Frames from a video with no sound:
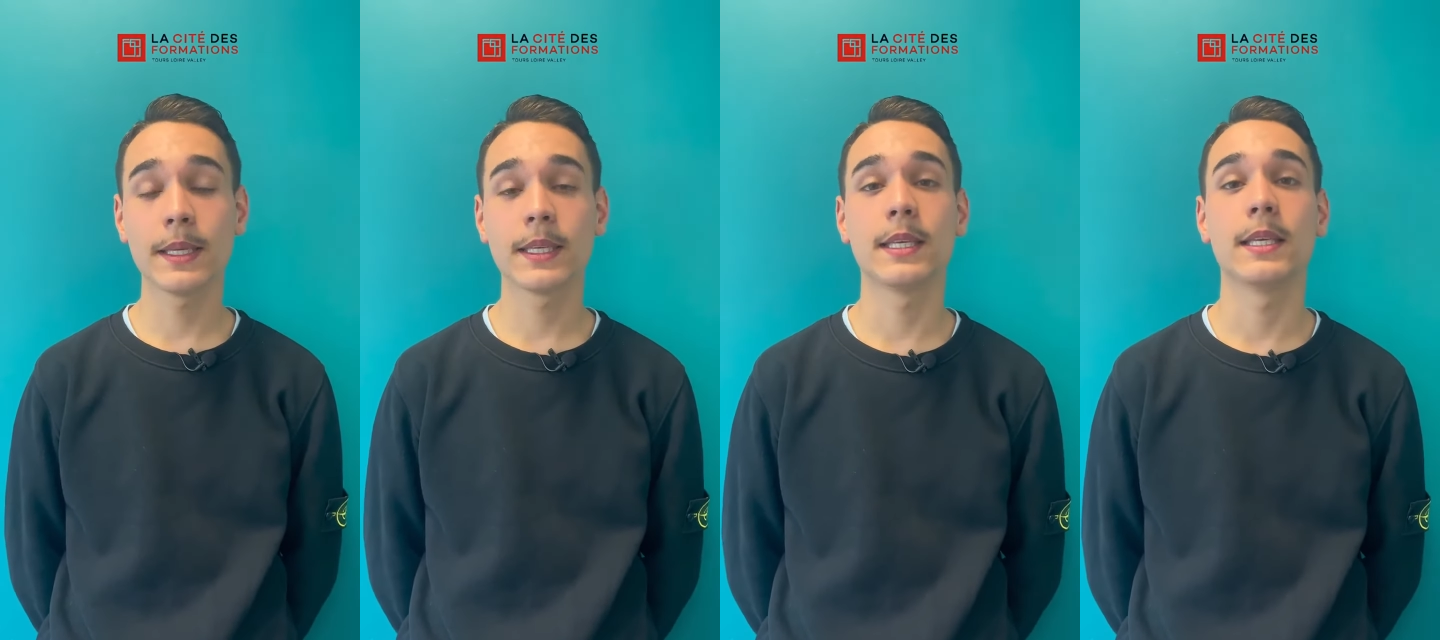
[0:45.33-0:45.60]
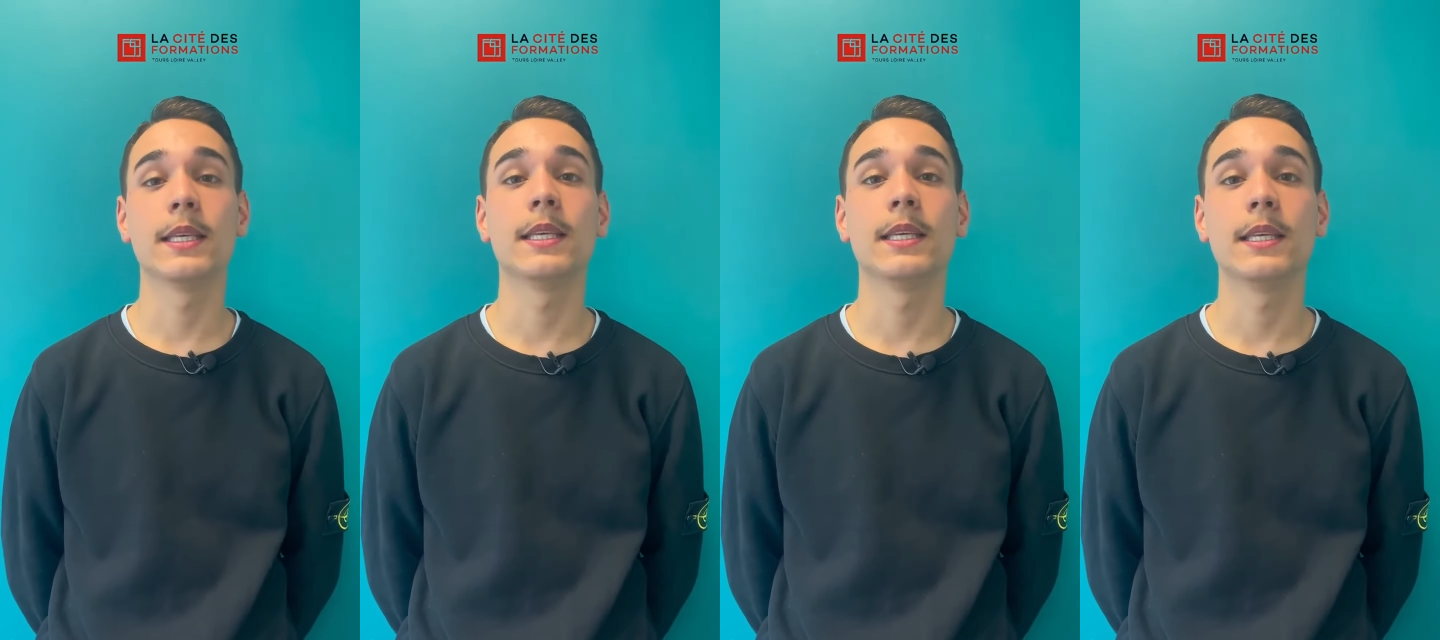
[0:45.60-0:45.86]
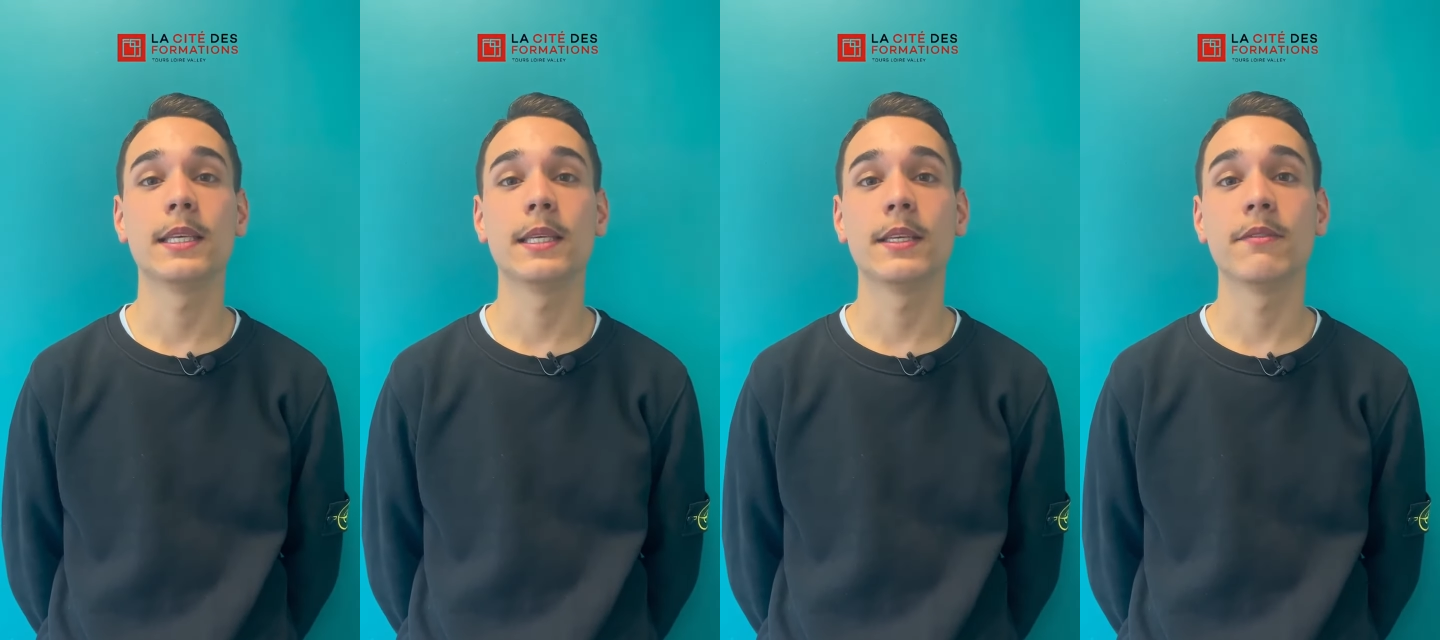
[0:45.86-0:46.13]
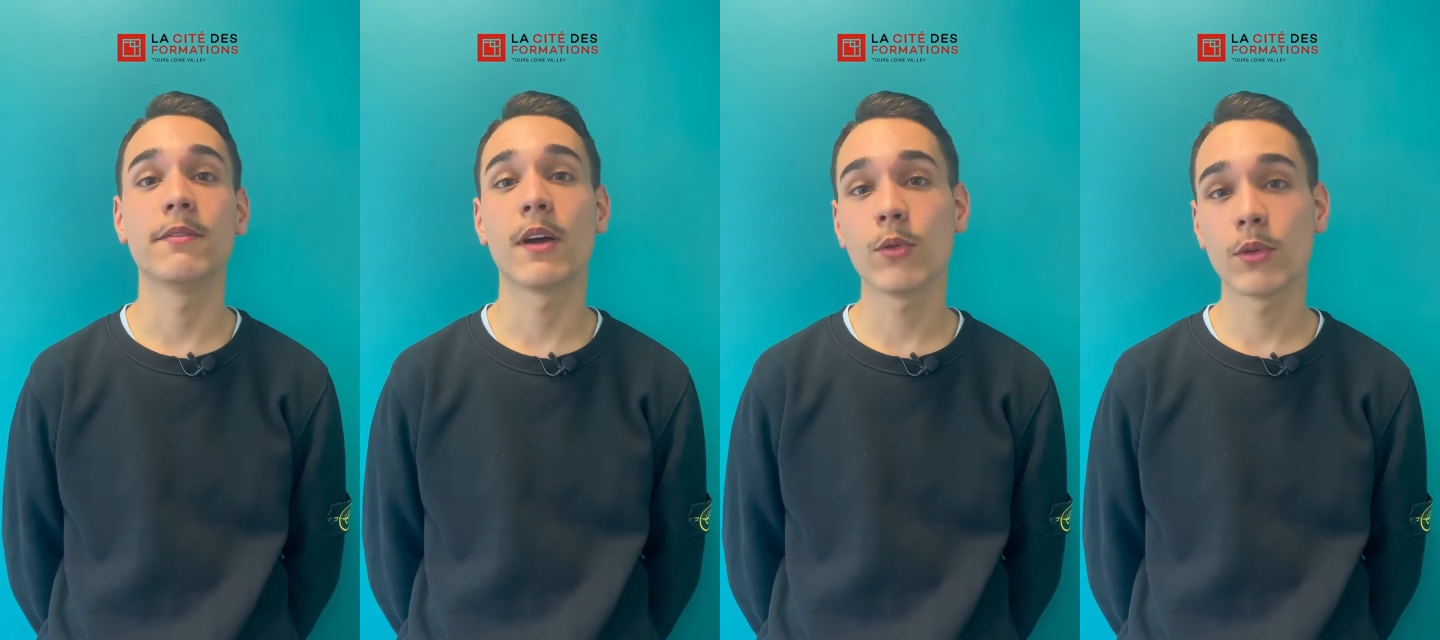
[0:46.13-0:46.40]

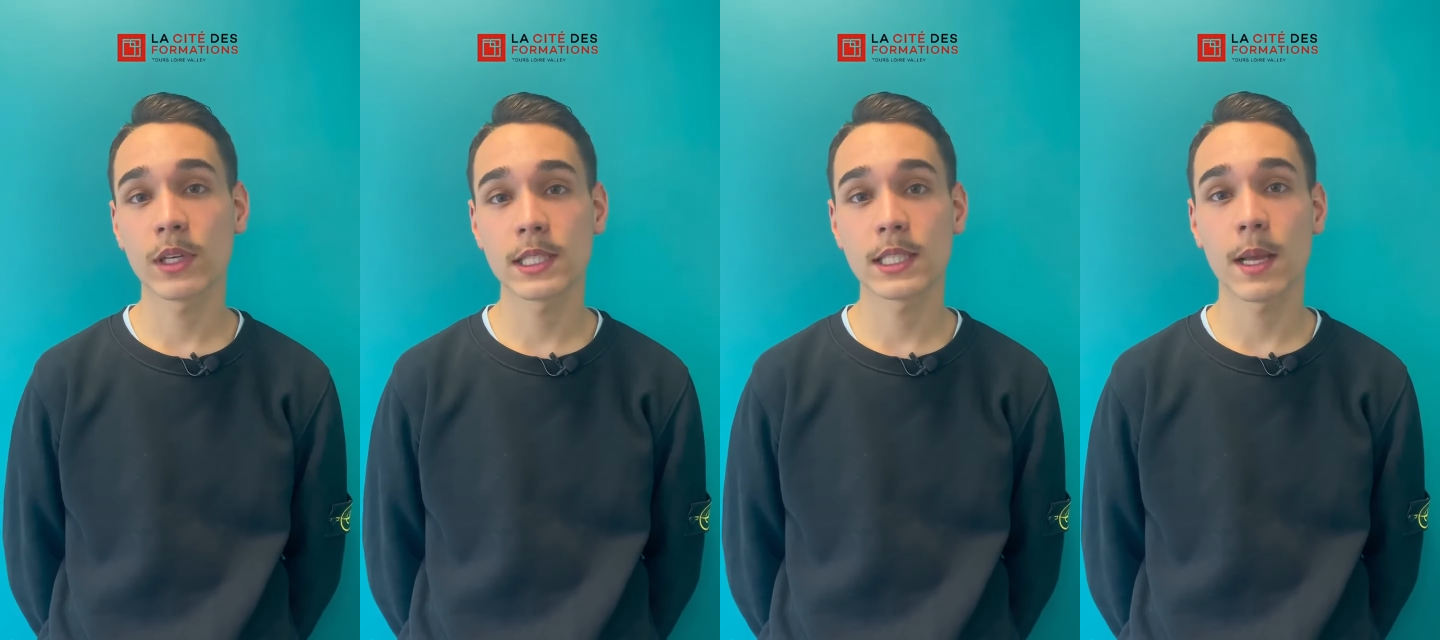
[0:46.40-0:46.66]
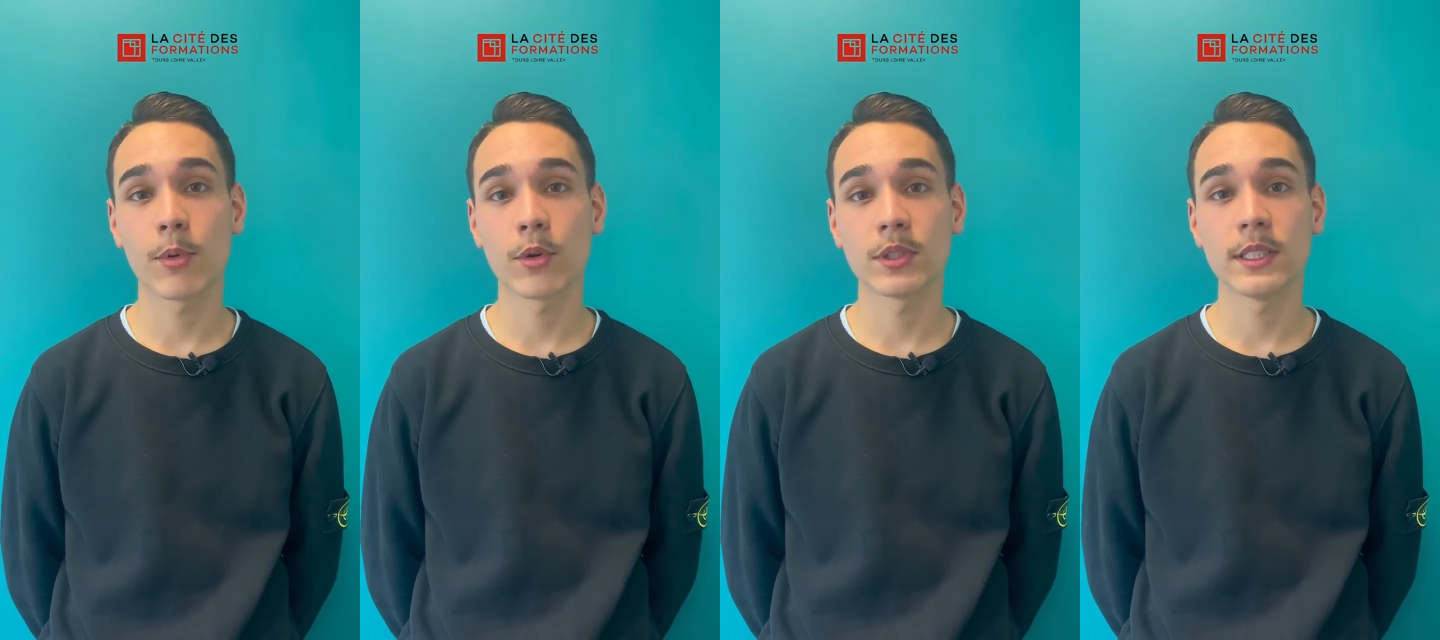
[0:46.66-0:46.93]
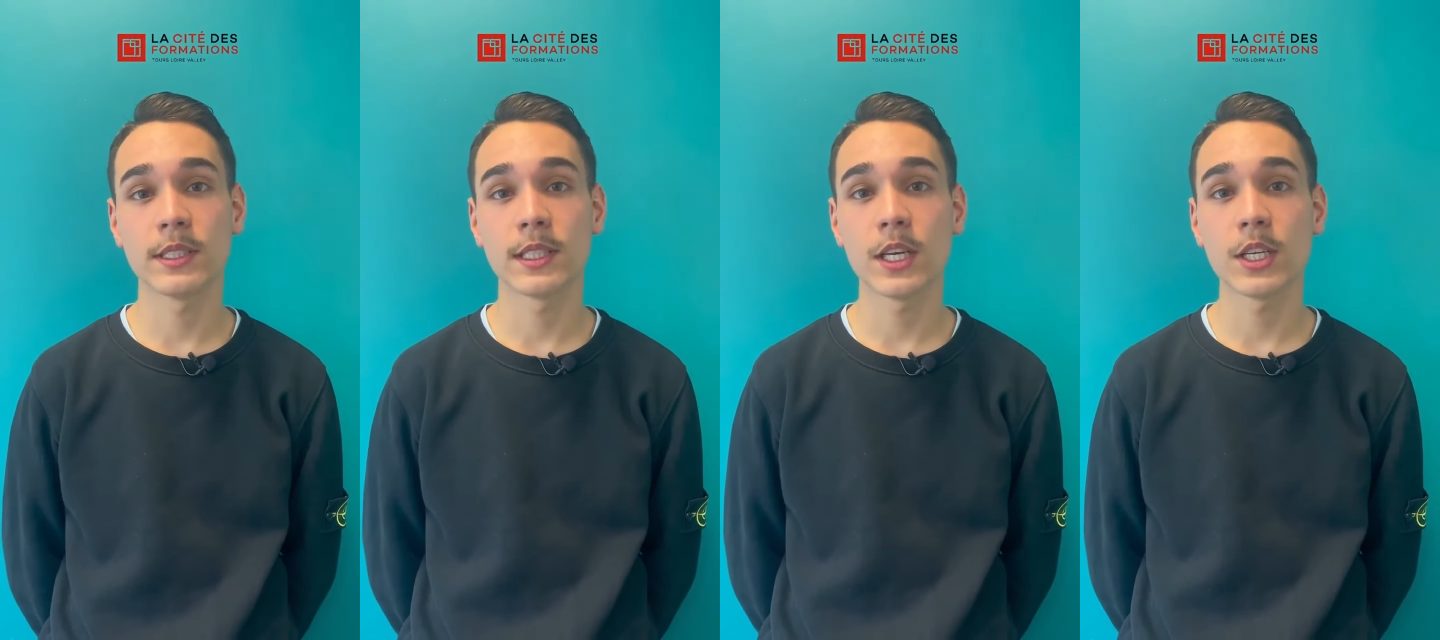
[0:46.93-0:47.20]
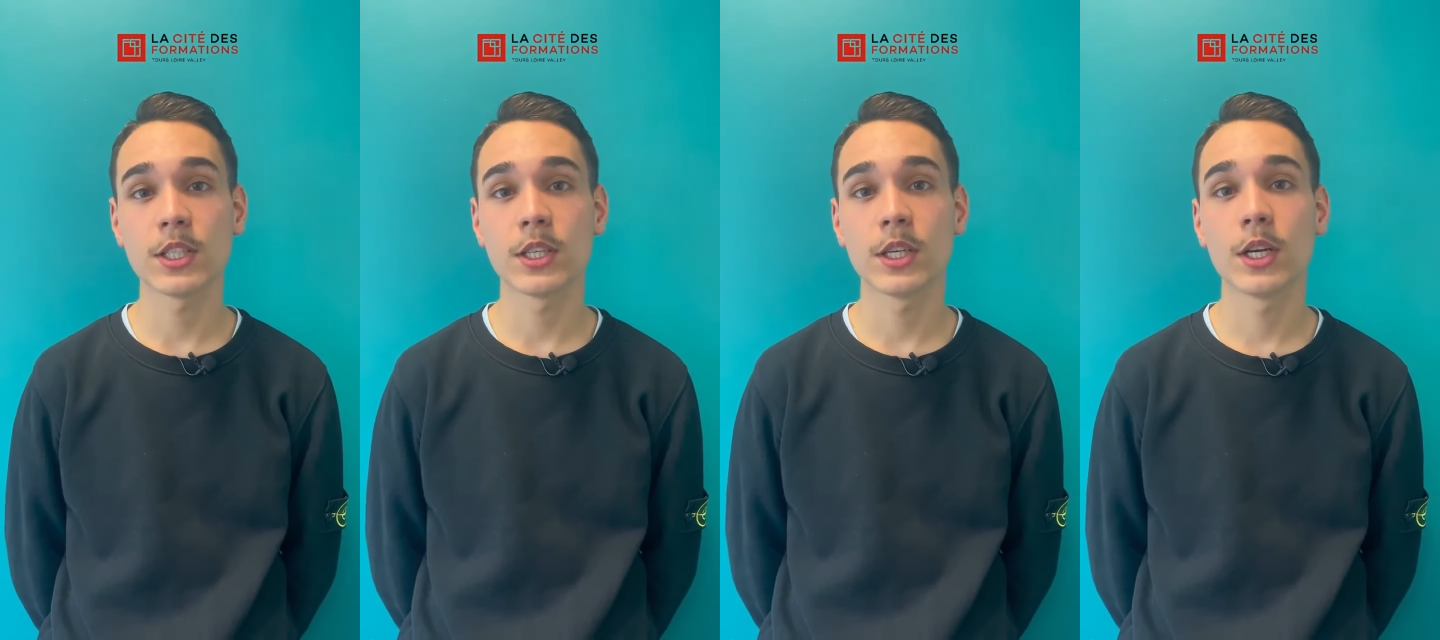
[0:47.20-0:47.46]
qui valorise
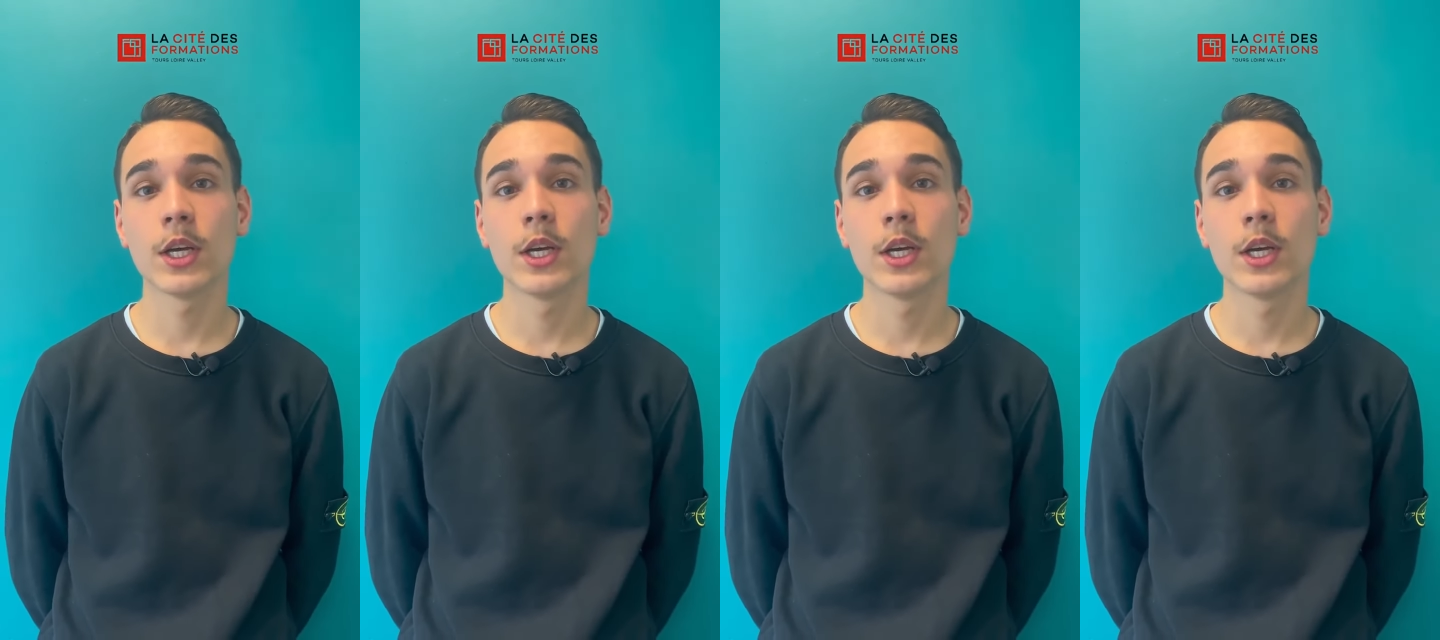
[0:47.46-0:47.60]
l'apprentissage